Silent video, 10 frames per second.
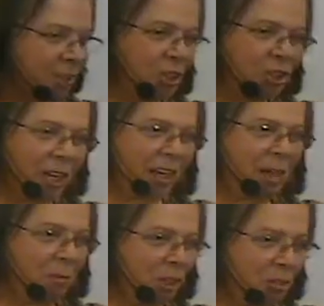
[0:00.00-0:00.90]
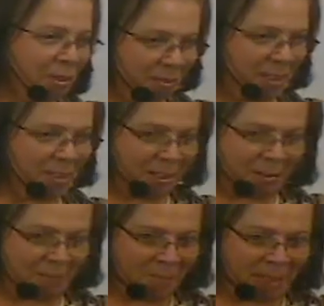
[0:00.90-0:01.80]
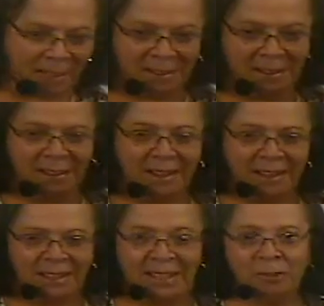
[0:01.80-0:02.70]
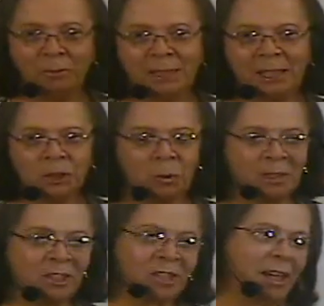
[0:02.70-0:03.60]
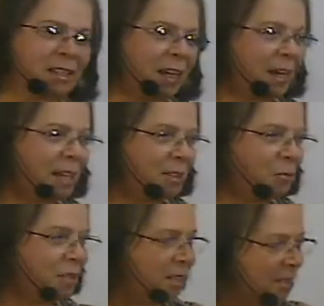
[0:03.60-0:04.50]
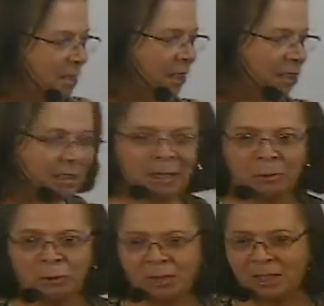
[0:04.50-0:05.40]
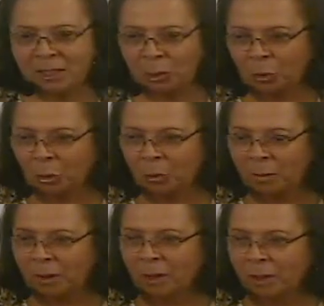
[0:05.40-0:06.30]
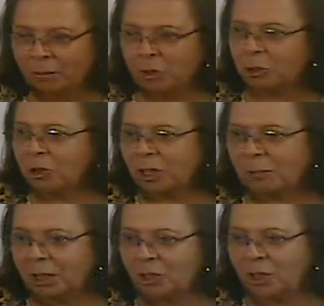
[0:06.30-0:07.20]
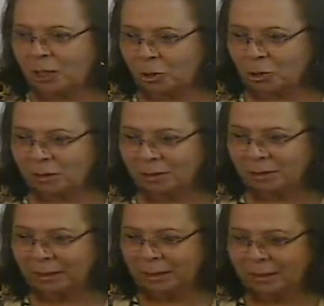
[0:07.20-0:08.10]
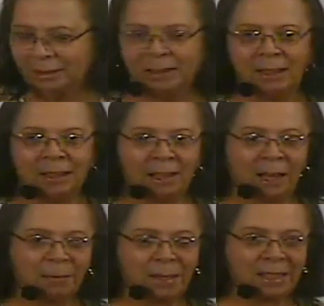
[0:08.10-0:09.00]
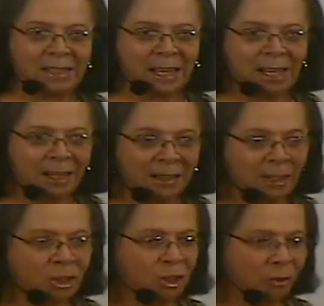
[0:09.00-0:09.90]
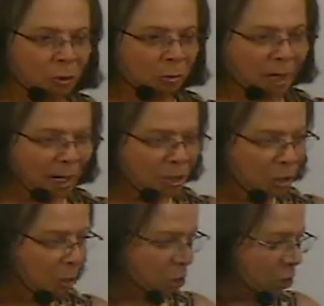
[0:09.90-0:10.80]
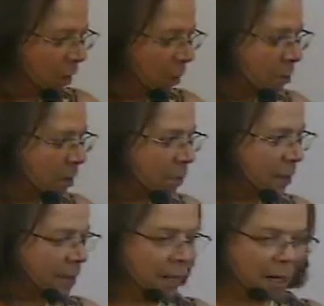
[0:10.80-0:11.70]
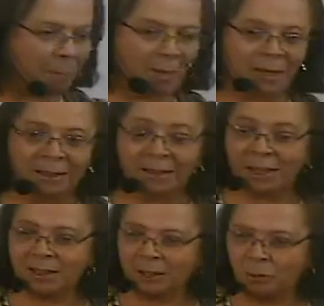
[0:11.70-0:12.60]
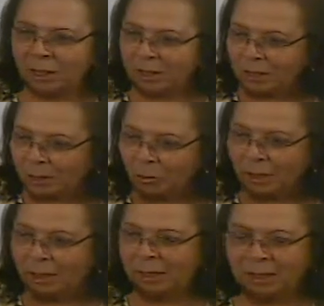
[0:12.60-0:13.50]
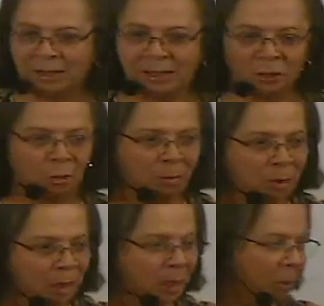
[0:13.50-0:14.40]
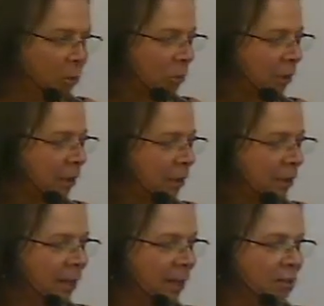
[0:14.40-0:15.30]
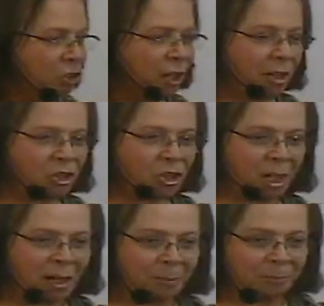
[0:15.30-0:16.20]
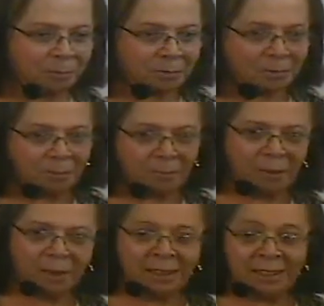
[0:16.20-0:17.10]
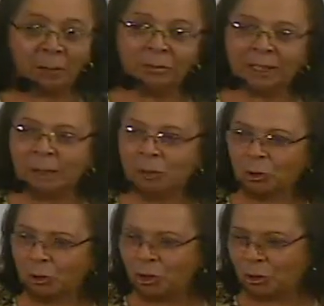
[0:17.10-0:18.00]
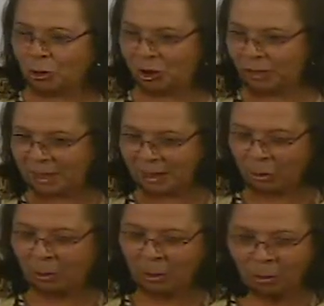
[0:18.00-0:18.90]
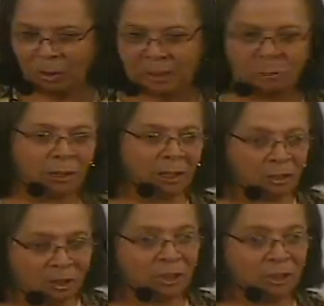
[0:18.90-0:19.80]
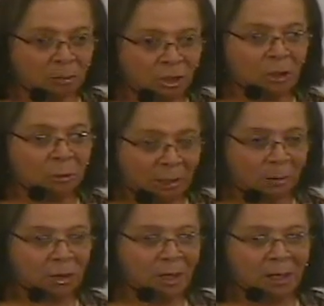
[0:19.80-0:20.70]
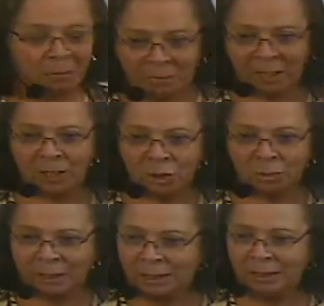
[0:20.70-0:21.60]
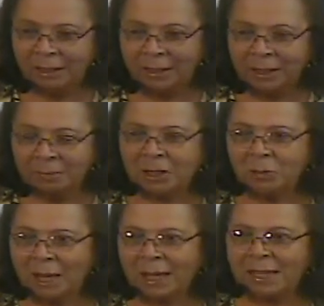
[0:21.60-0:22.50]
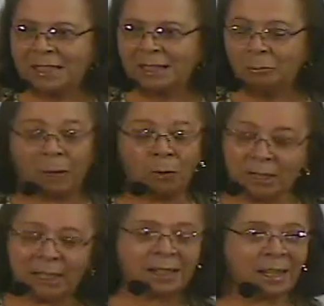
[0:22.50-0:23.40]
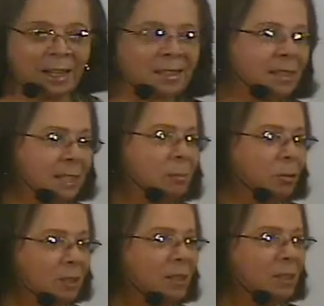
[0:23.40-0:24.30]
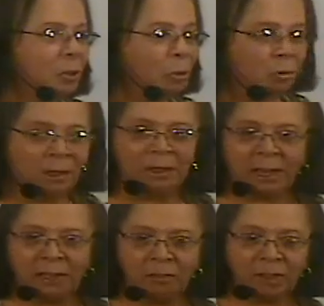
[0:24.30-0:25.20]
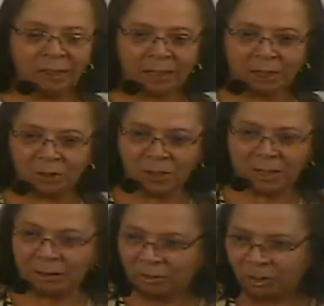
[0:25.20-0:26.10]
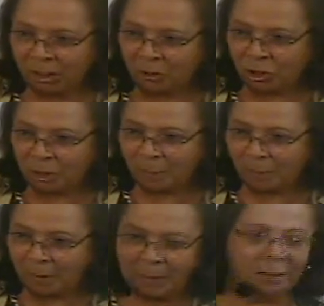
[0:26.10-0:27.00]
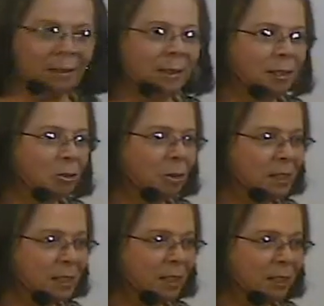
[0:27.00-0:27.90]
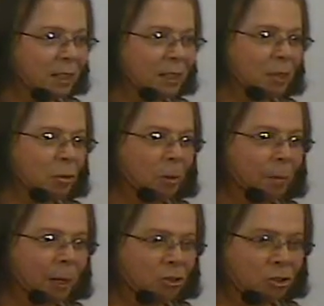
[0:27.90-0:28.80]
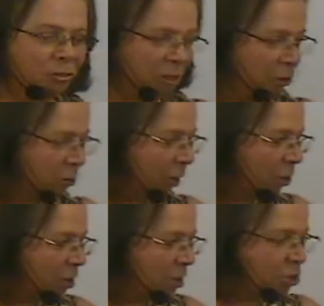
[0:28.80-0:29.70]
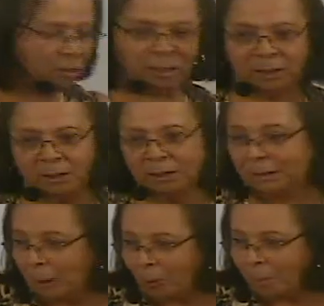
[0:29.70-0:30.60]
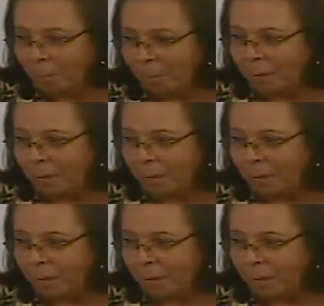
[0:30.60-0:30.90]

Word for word: a gente raramente vai fazer, né? E uma das coisas que essa casa nos ensina, sempre nos ensinou, foi justamente isso. Né? Apesar das dificuldades que nós temos, apesar das inseguranças, do medo, né? de achar que não temos condições de fazer alguma coisa, e muitas vezes achamos que não temos mesmo, né? mas uma, casa, uma coisa que essa casa sempre nos ensinou, a enfrentar os desafios né? com a certeza do amparo divino em nossas vidas. Então,